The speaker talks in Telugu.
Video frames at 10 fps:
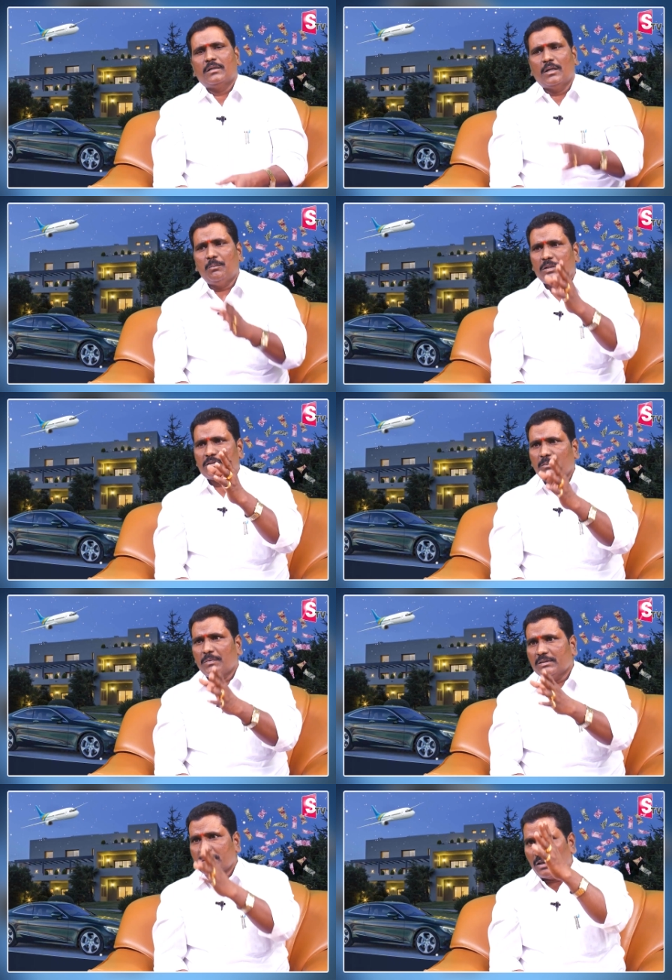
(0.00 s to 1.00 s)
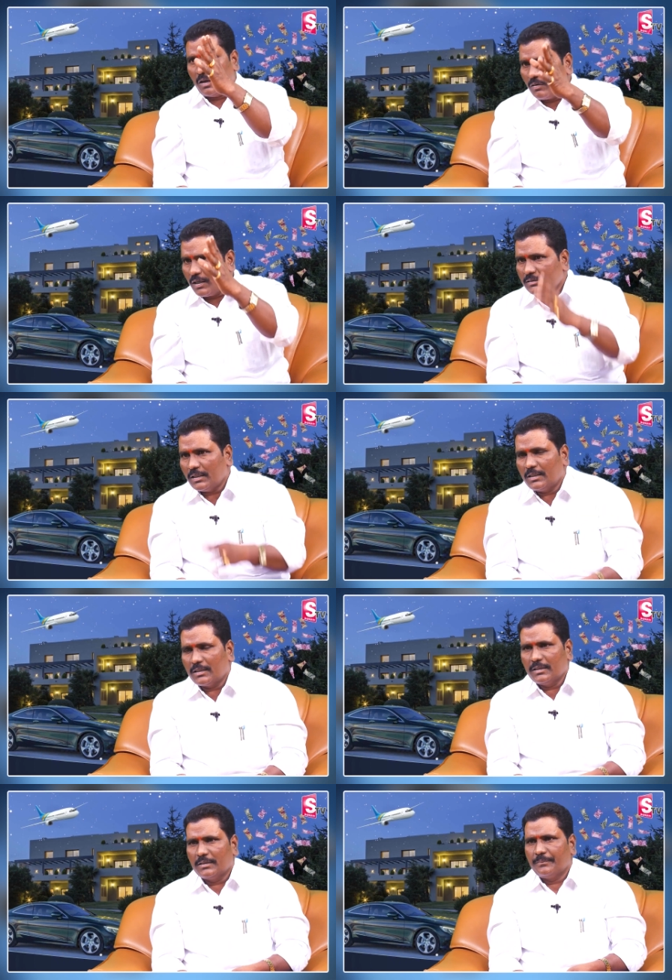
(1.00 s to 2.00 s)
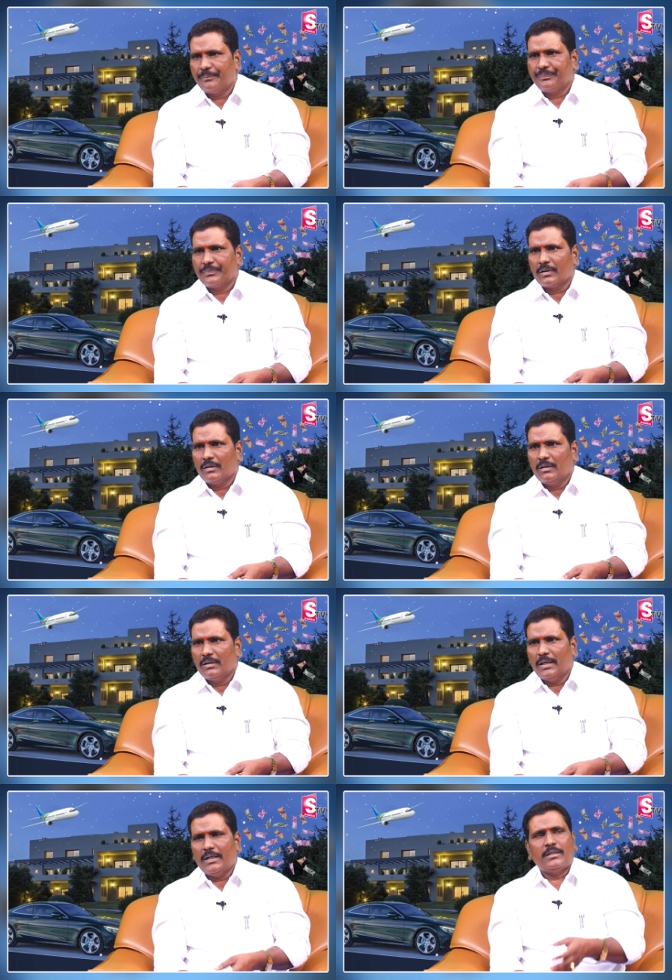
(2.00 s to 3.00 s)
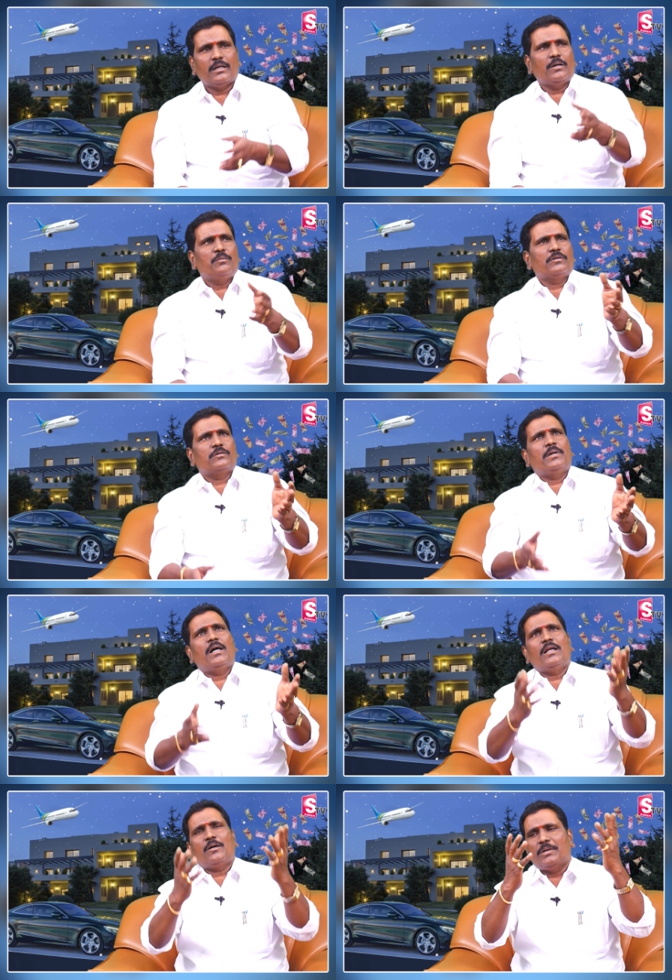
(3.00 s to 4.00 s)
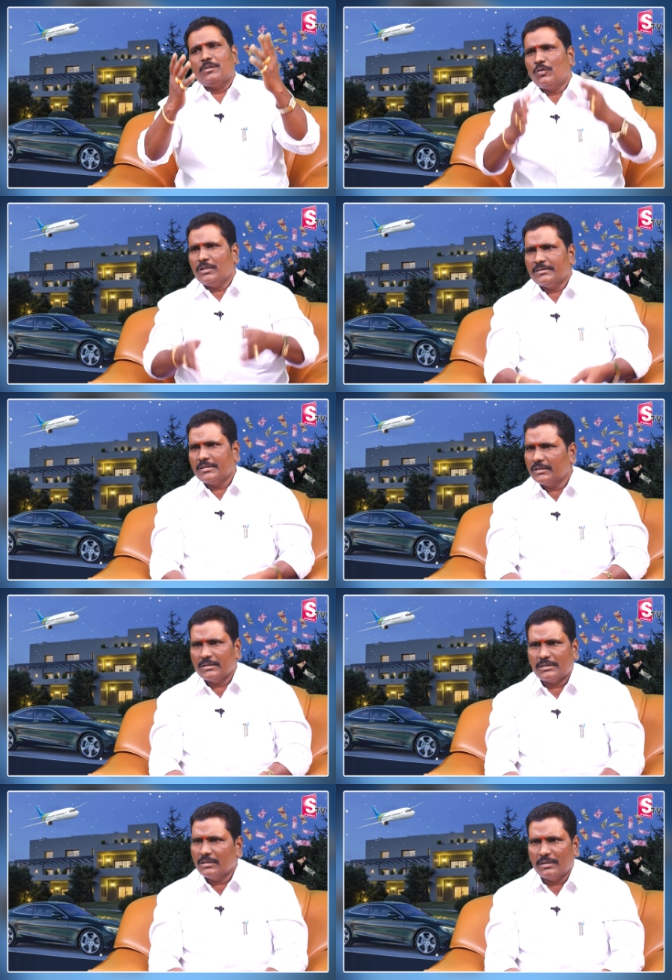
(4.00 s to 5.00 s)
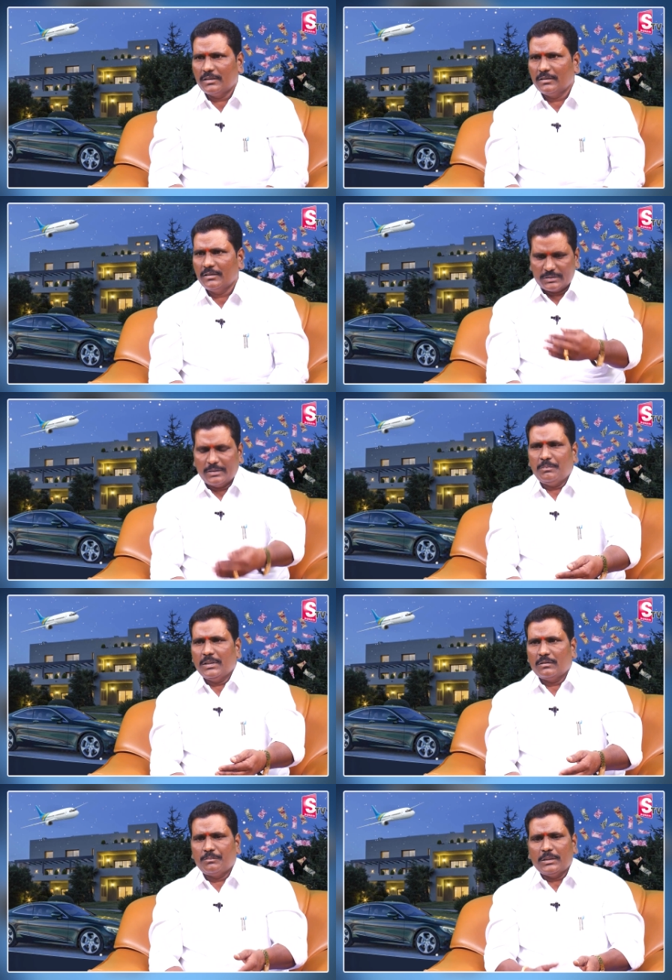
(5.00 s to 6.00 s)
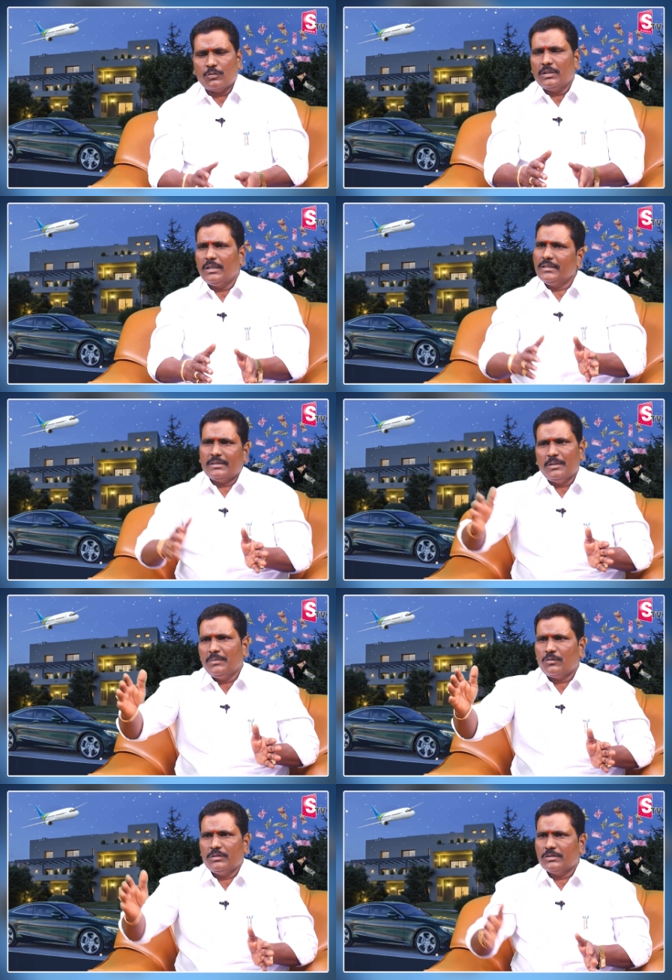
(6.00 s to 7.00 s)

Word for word: డబ్బుకు సంబంధించిన అవకాశాలు అడగండి డైరెక్ట్గా డబ్బు సుమా నాకు పది కోట్లు ఇచ్చే అంటే ఇచ్చేదండి స్టెప్ బై పది కోట్లు అంటే టైం ఎక్కువ